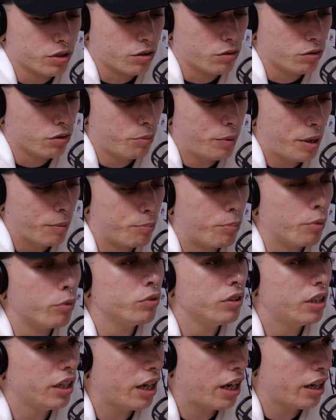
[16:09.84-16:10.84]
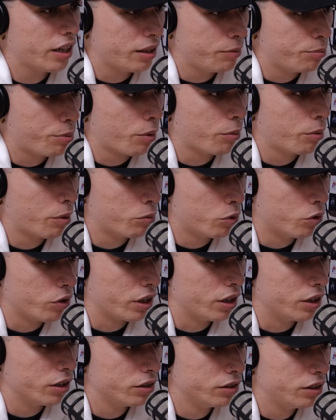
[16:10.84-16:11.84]
secondo me ponderare il proprio
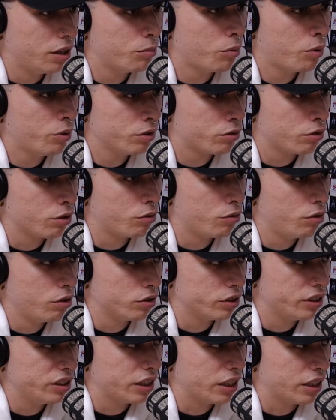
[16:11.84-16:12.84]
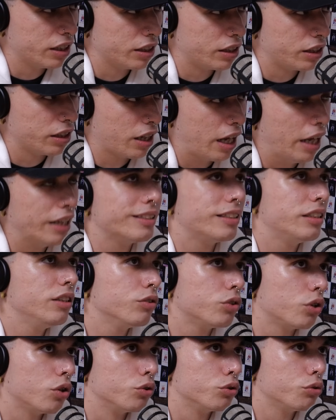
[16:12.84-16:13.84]
amore nel momento in cui lo si sente. Anzi,
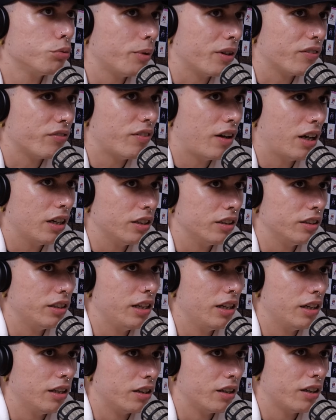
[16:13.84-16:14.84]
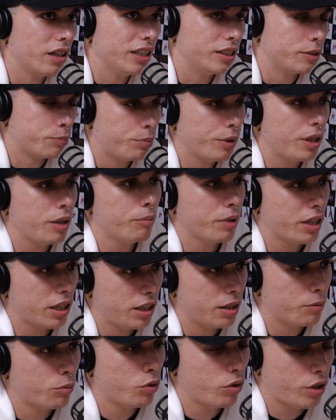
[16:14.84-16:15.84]
io sono super fan del esprimere
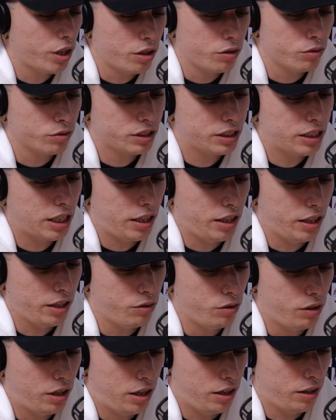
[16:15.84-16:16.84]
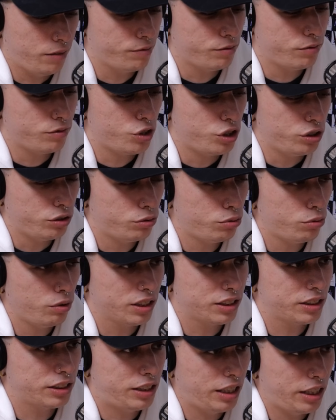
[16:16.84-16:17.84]
l'amore e non stare con la
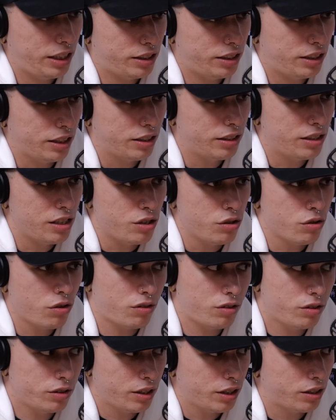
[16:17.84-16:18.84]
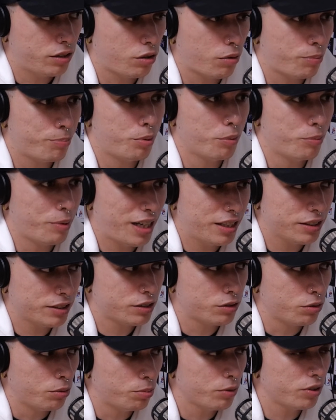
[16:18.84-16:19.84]
cintura stretta di no, è troppo
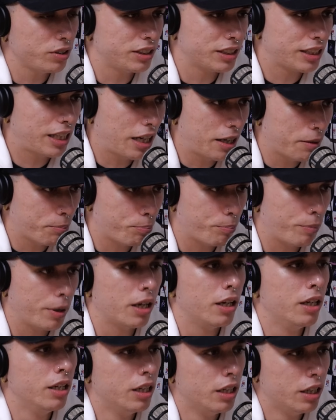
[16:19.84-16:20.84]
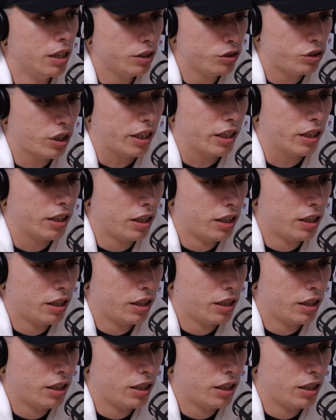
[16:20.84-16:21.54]
presto, poi scappa. Cioè,